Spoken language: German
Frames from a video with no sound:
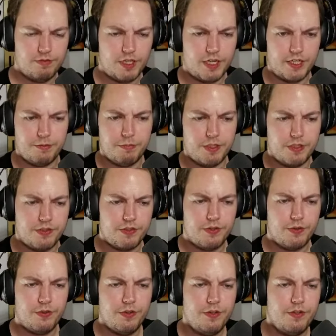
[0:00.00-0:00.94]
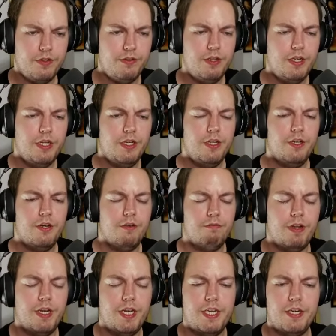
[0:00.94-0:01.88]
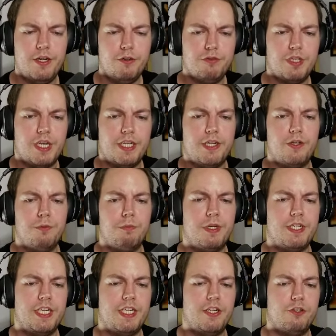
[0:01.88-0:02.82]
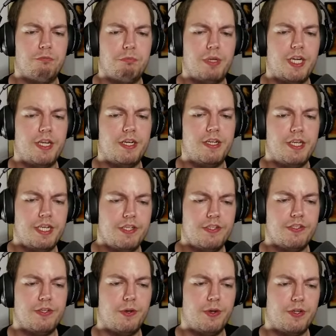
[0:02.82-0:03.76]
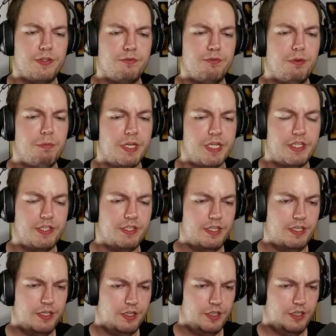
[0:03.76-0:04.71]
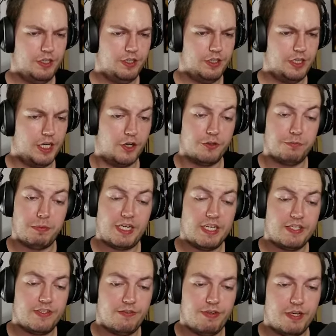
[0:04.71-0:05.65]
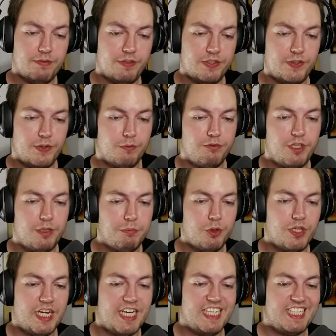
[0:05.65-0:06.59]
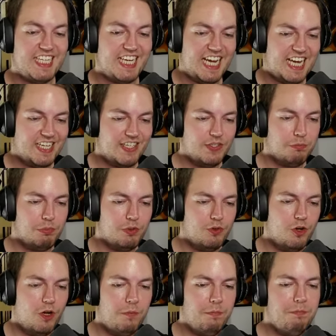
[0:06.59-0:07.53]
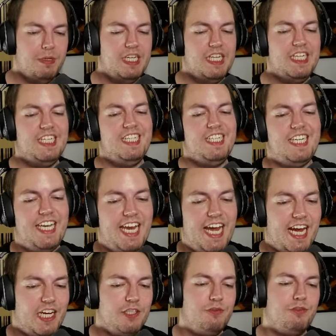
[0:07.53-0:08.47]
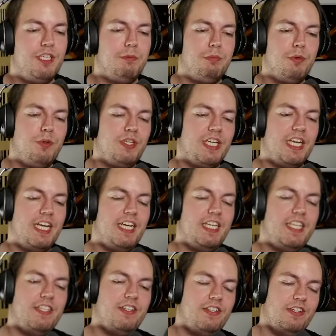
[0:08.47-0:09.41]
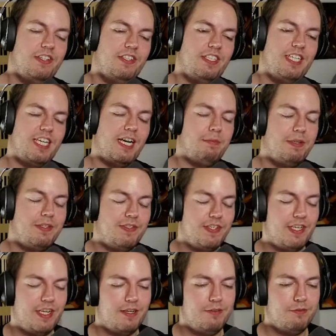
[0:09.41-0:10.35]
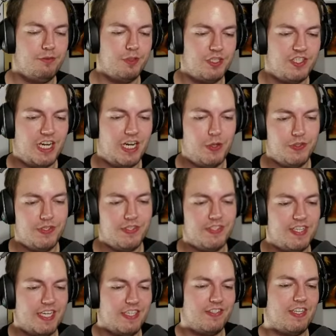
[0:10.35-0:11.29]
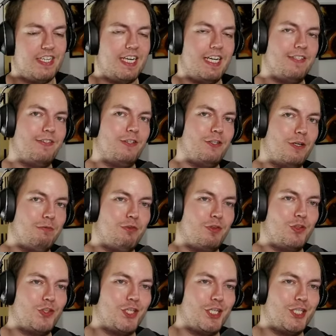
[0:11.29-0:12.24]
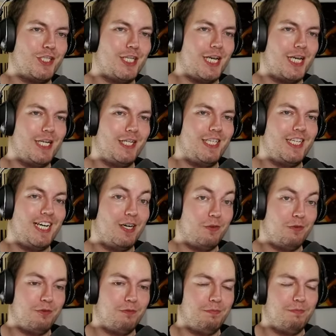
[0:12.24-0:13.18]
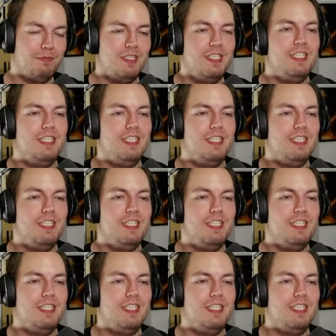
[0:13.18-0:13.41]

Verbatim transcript: Animationen. Wände hinaufklettern, über Dächer springen, nichts Neues für mich. Genau, also man kann sie während Version 4.8 gratis bekommen. Nach 4.8 kann man sie dann für 1680 Schöpfungskristalle kaufen.